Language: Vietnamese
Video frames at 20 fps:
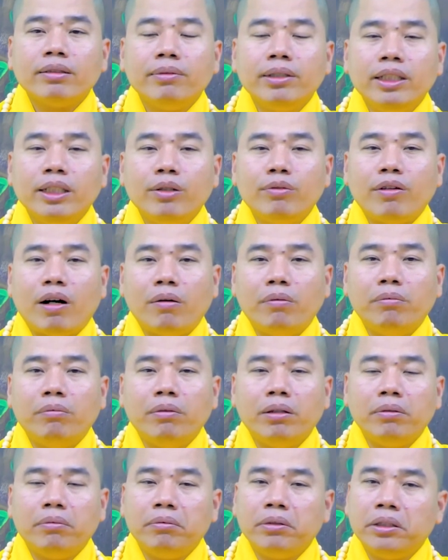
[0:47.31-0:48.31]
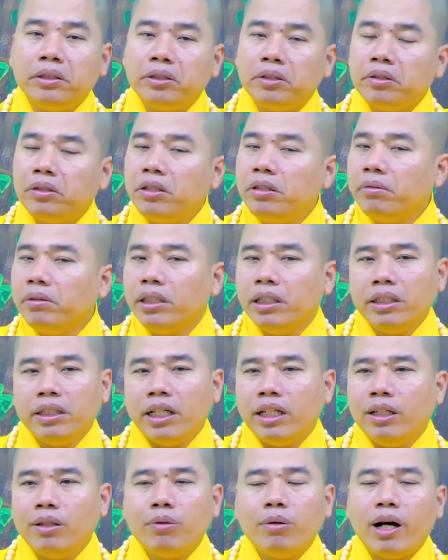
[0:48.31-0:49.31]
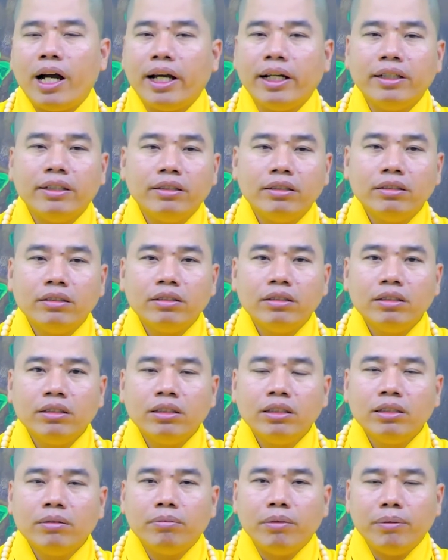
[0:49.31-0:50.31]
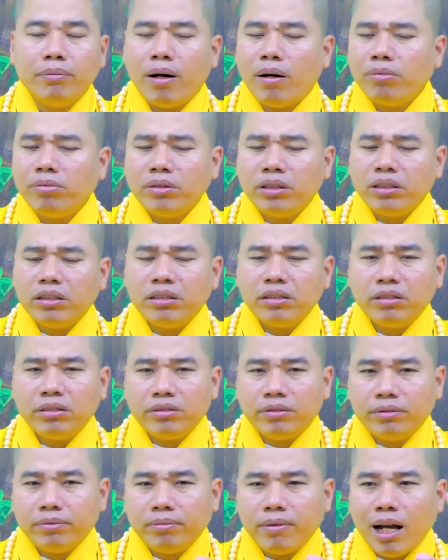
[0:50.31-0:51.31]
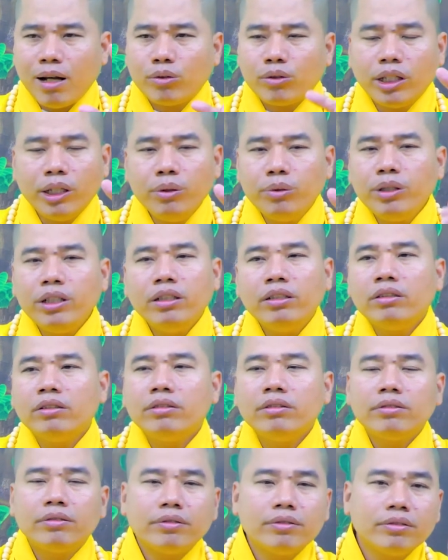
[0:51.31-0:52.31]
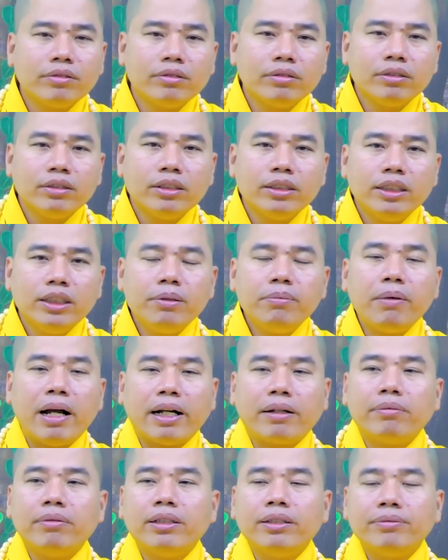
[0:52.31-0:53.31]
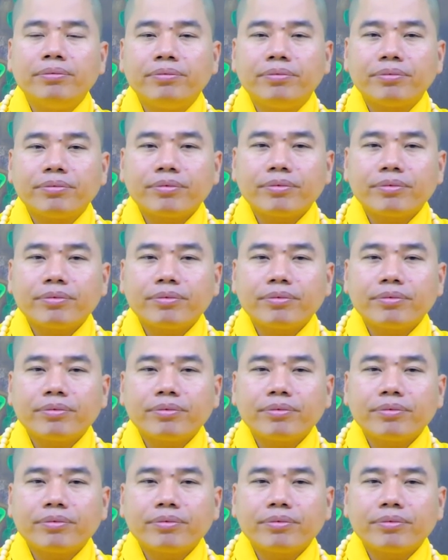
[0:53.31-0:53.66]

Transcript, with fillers: Cái mình vô phòng mà mình soi gương mình nhìn nó hoài, mình mong nó mau tiêu đi. Trước mặt mà